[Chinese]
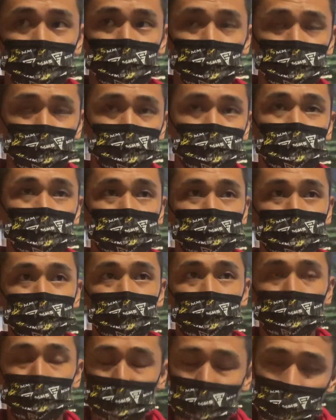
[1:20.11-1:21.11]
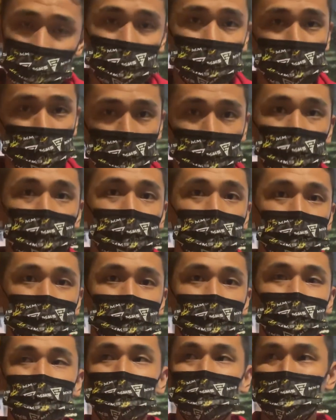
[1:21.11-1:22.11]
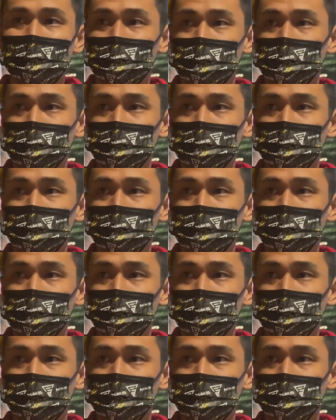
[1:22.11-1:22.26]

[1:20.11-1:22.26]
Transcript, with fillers: 球速又比较慢的情况下，